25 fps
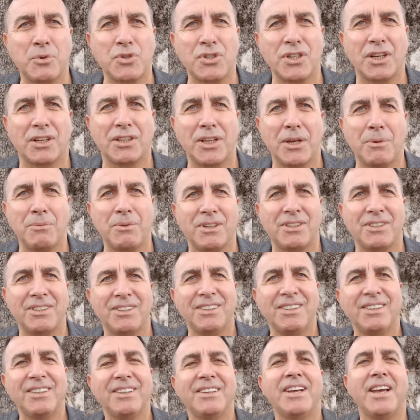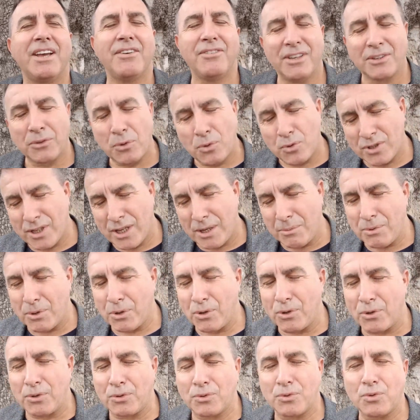Güzel de bir görüntüsü evet, var. Evet güzel bir
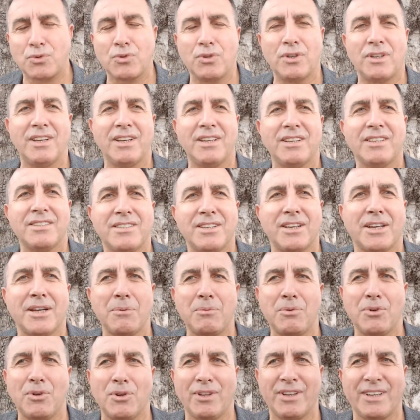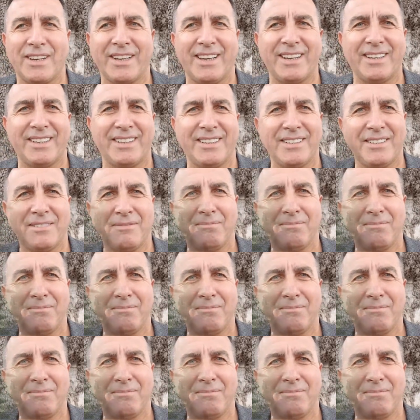görüntüsüyle sarabiliyorlar yani.